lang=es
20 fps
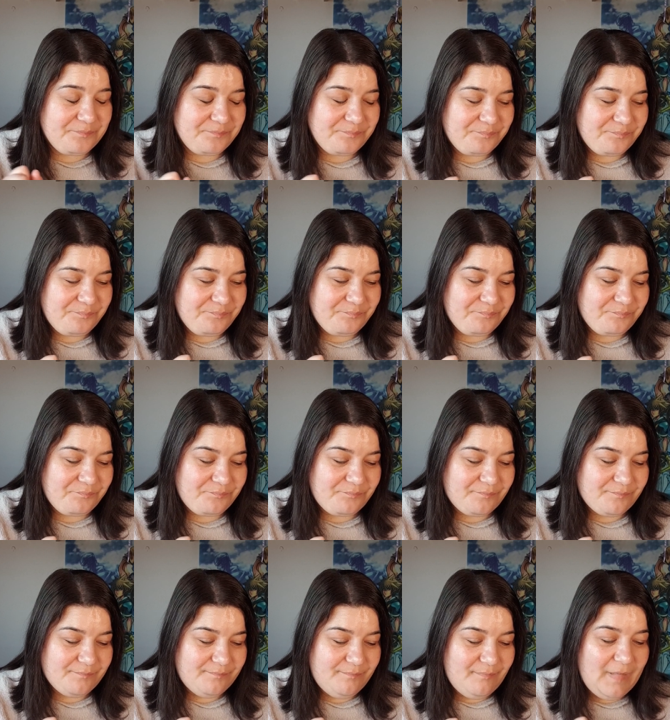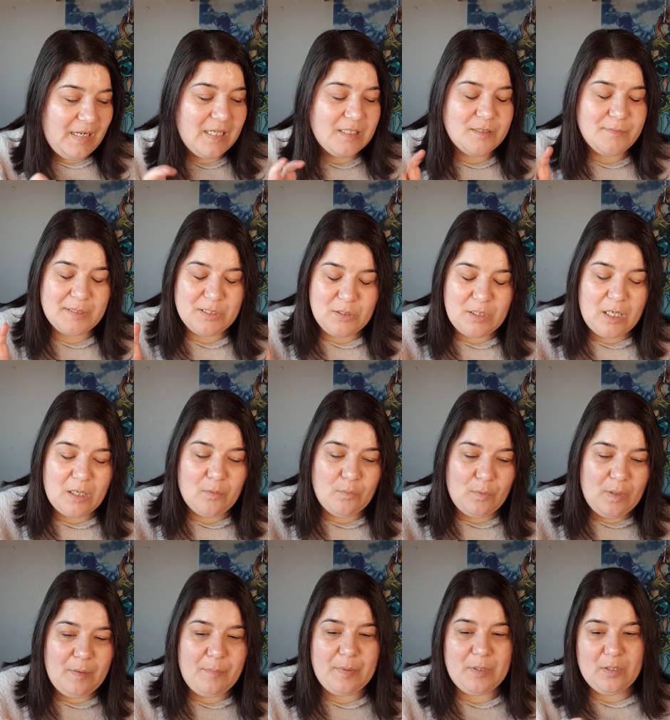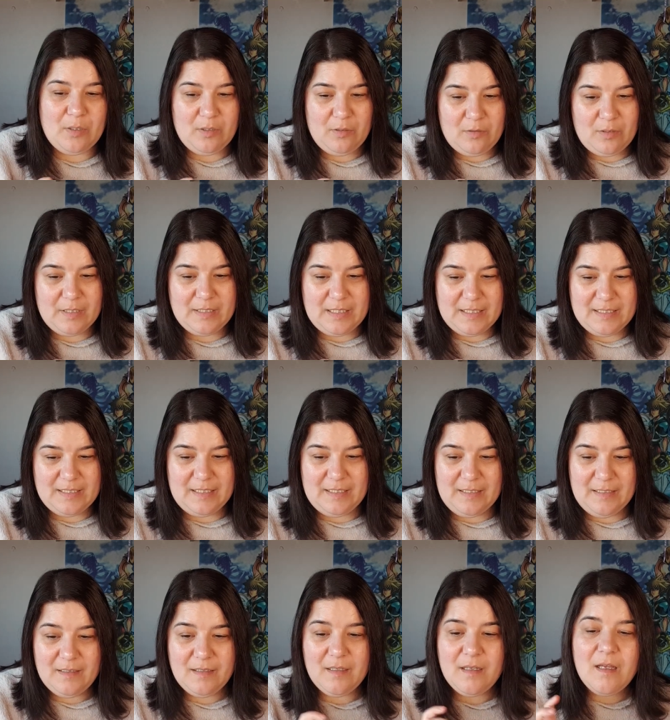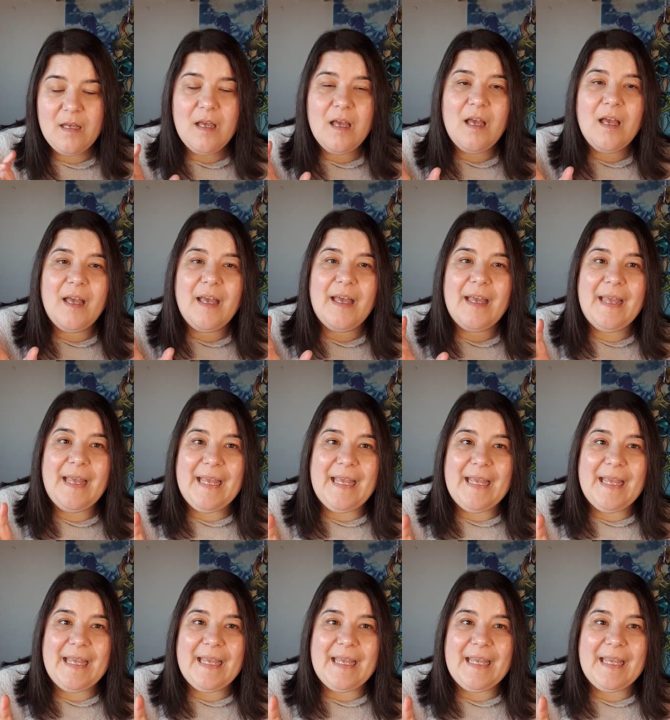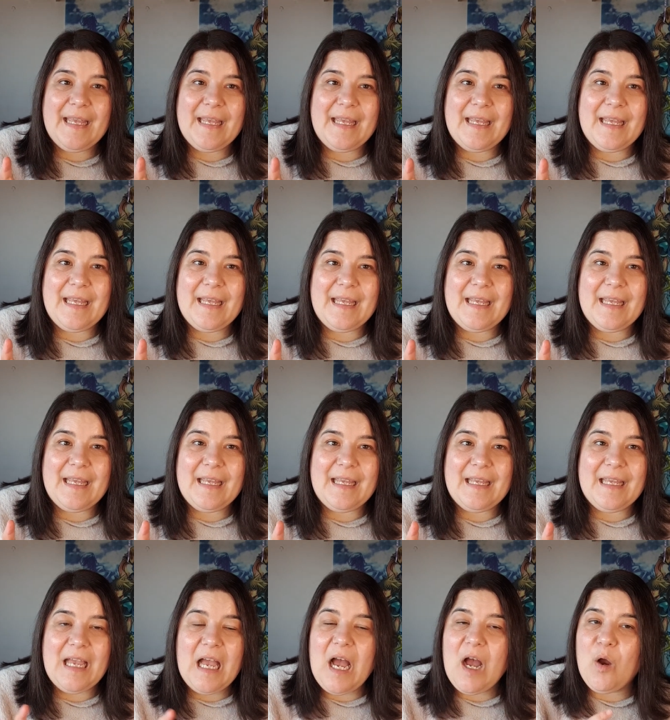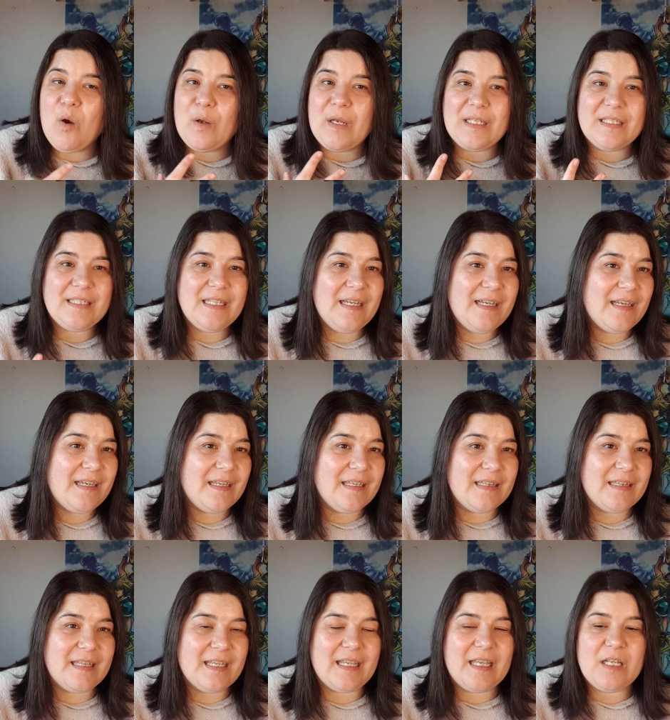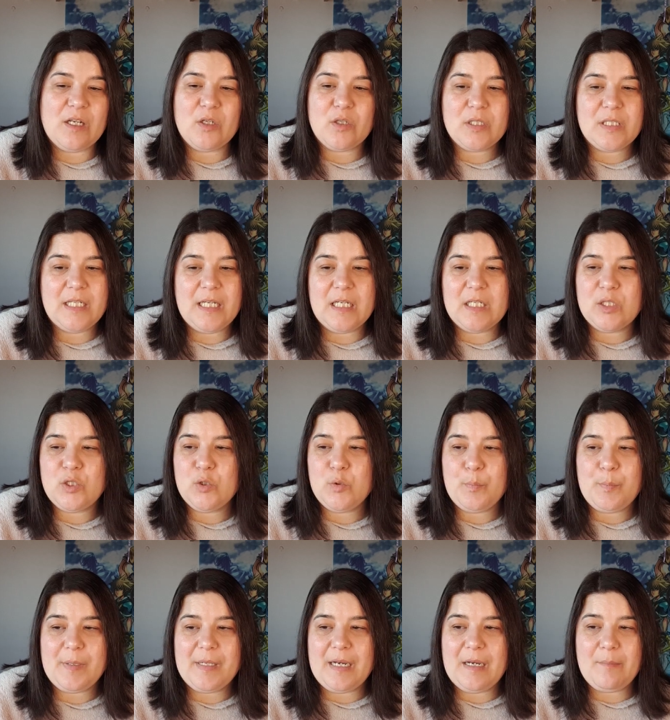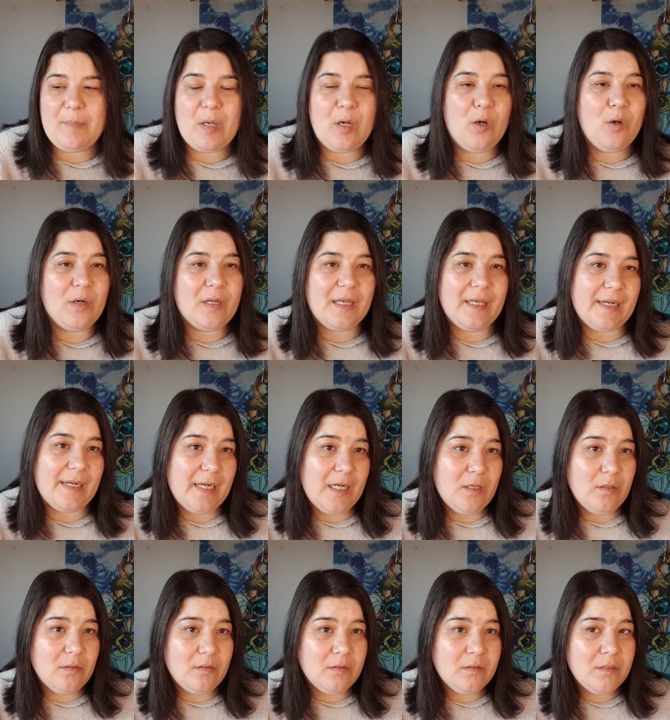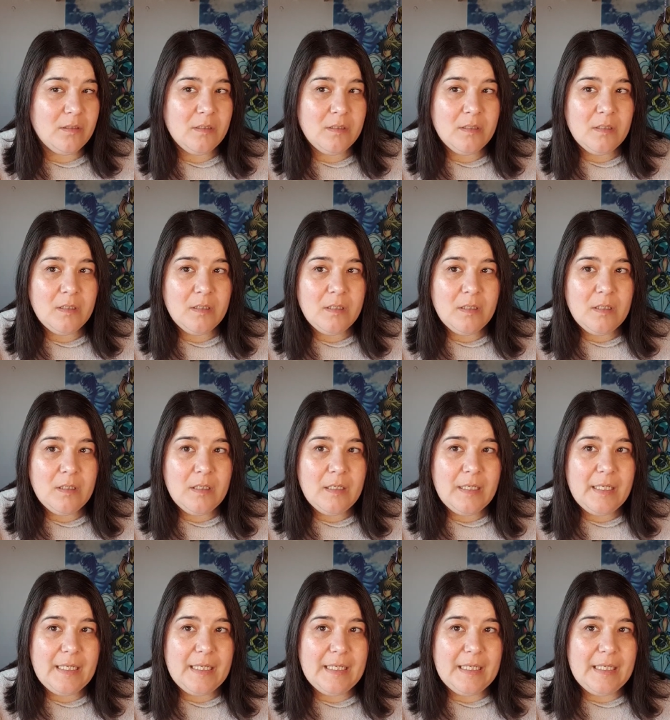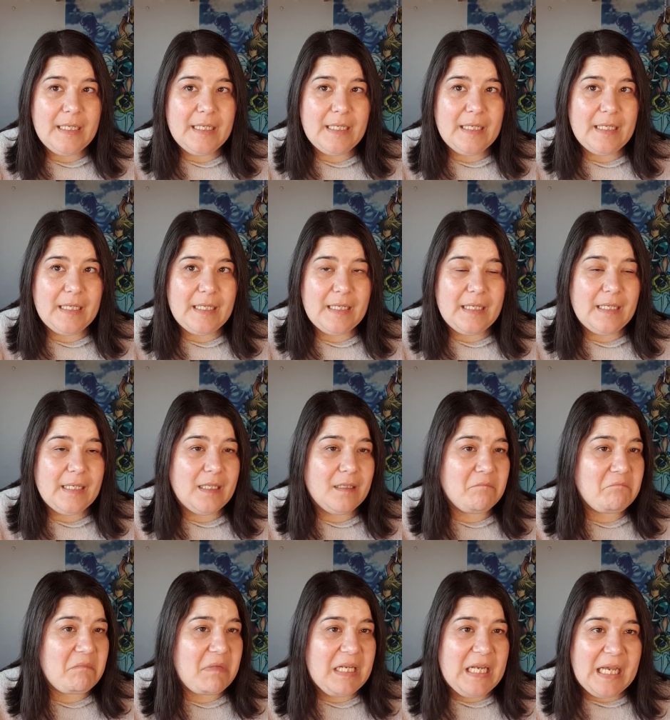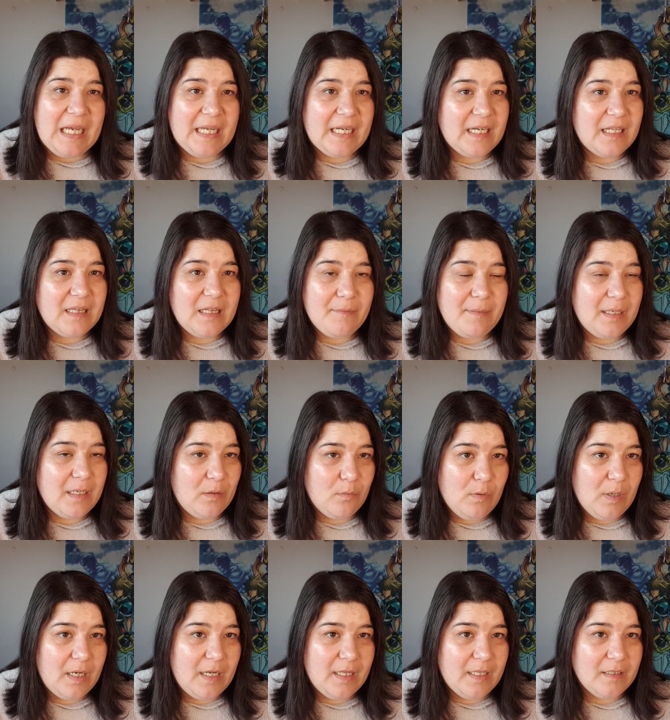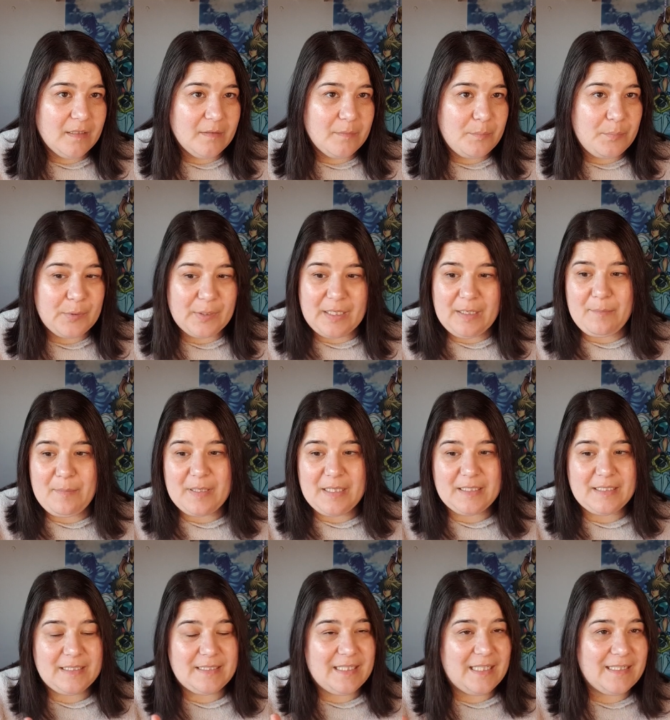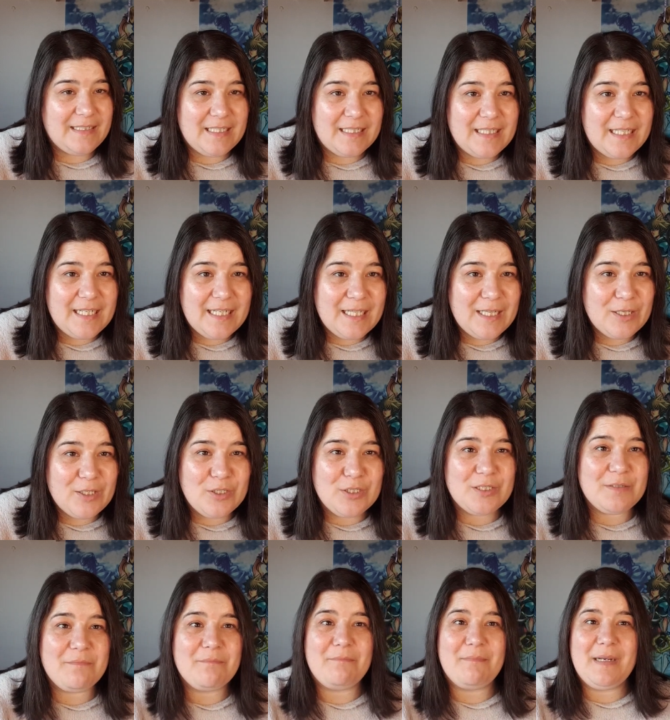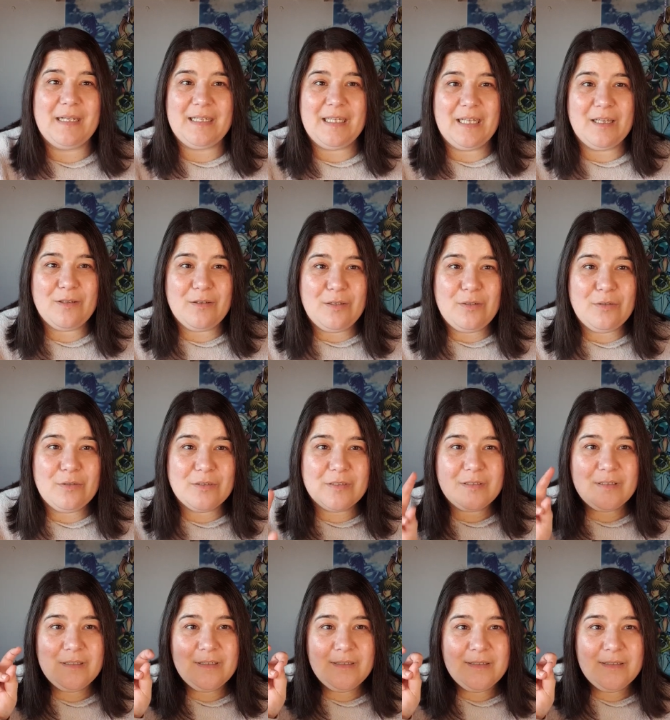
Mm, esto va a sonar cruel, pero yo creo que es así, eh, eh aunque sea gente que no sea súper el mejor guerrero, y en la guerra te vale igual, ¿eh? Porque mientras están entretenidos matando a los